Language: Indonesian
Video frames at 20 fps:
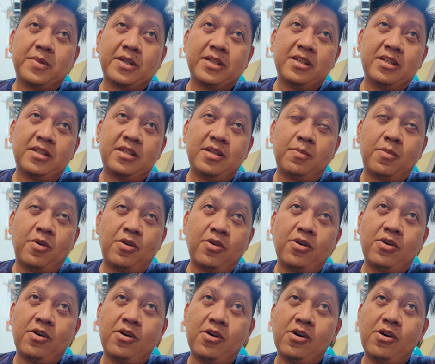seperti di
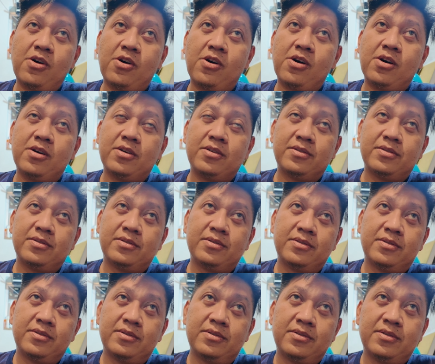Mongkok,
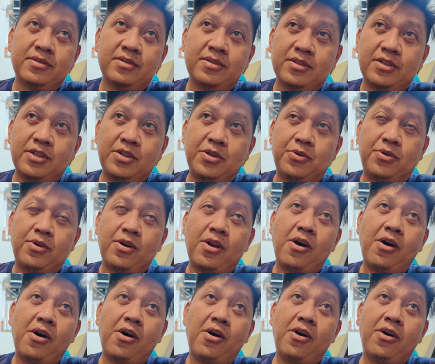
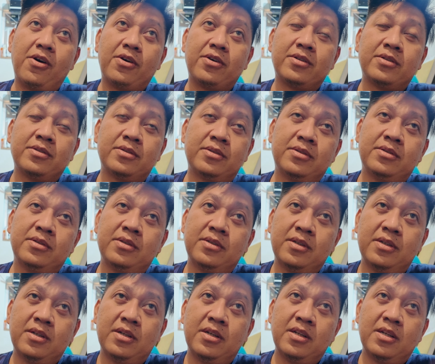Yunlong,
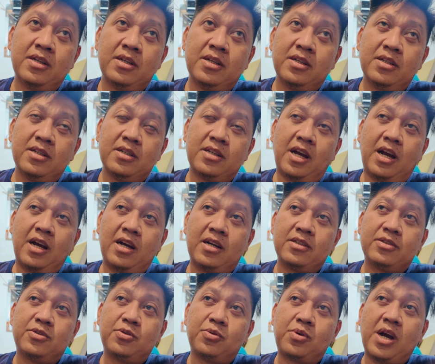
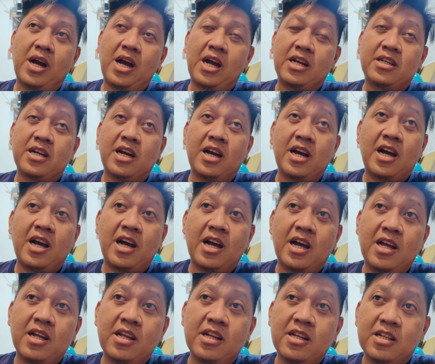yang juga
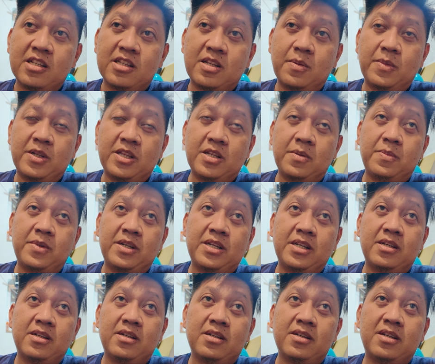ada
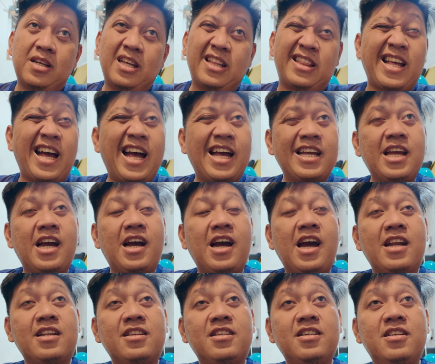teman-teman kita yang
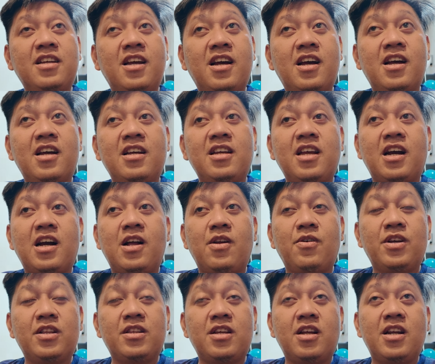artinya ya kalau
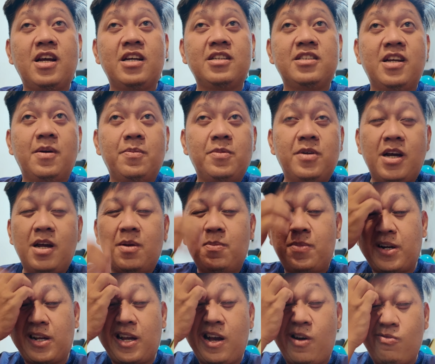kita tidak siap dengan
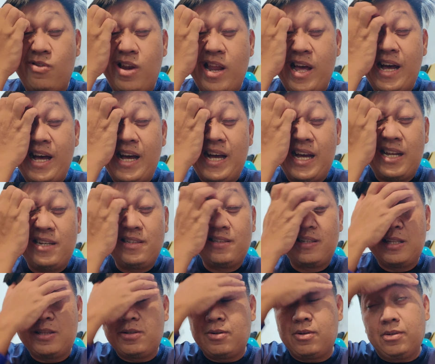pergaulan
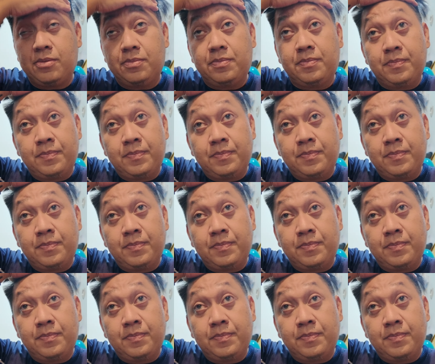gitu loh